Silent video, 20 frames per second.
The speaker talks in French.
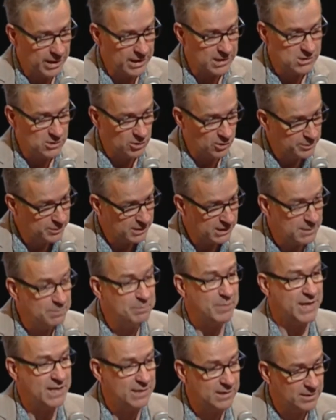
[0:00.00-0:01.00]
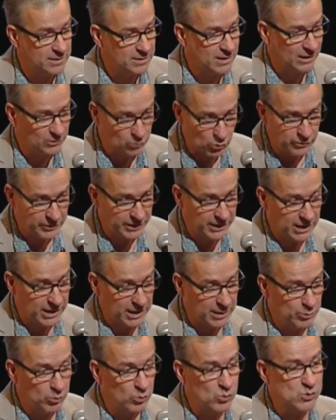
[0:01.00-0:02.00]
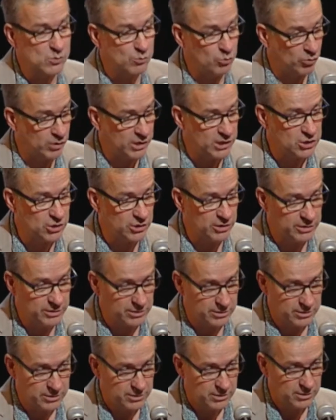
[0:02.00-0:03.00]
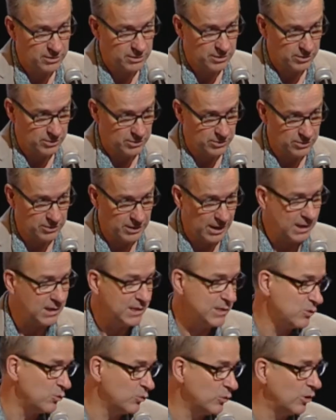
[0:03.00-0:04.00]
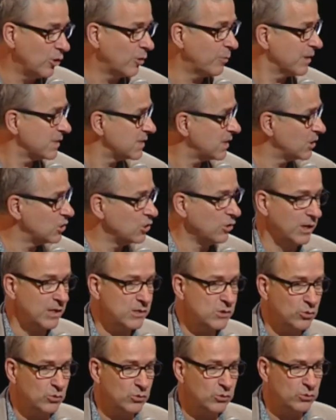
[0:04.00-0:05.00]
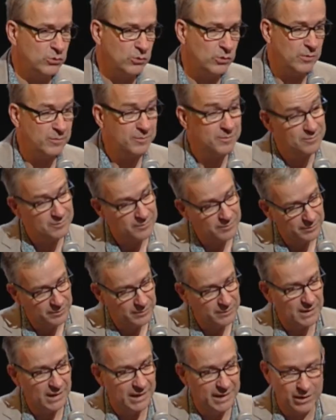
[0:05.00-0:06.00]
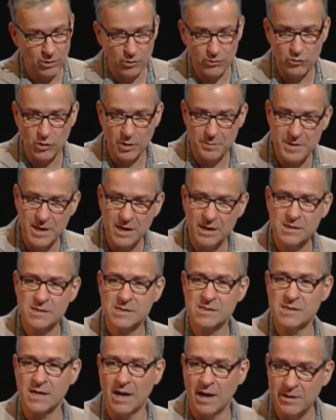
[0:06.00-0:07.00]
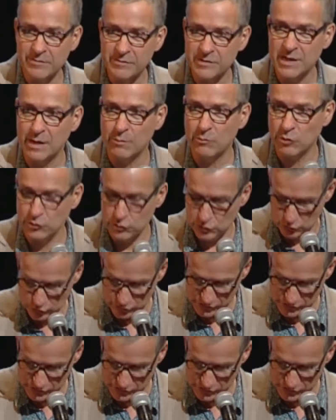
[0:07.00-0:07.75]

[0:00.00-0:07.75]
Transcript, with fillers: exemple, qui peinent à trouver des réponses pour les jeunes euh, à l'issue de leur passage dans la structure. Et on voit bien que ça a évidemment une